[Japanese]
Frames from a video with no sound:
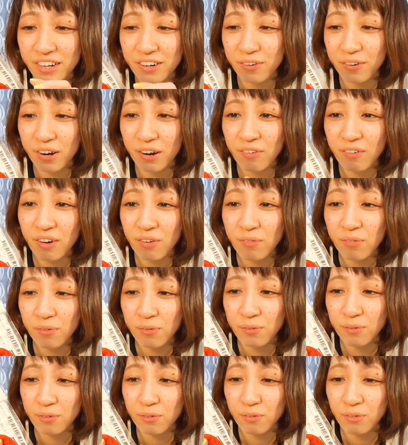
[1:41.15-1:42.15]
いこれは
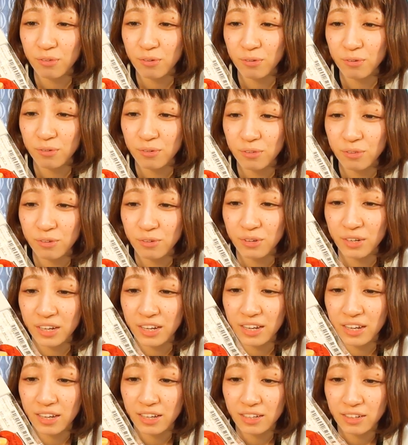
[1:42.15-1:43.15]
もうちょっと本当
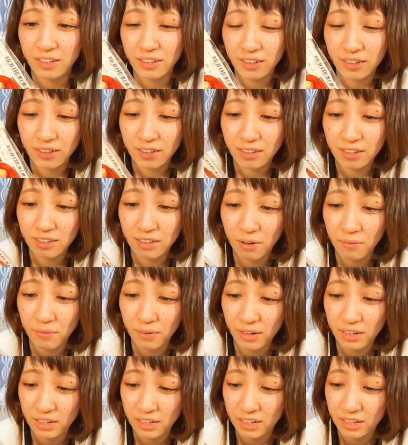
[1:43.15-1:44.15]
にや
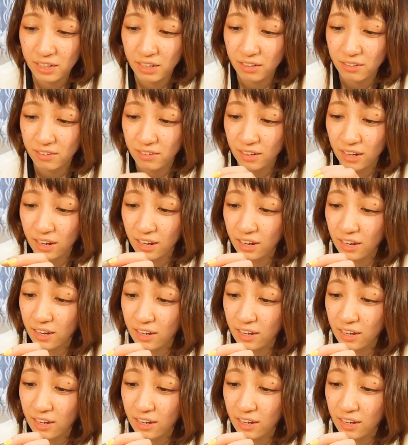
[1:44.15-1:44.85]
ばいいいですね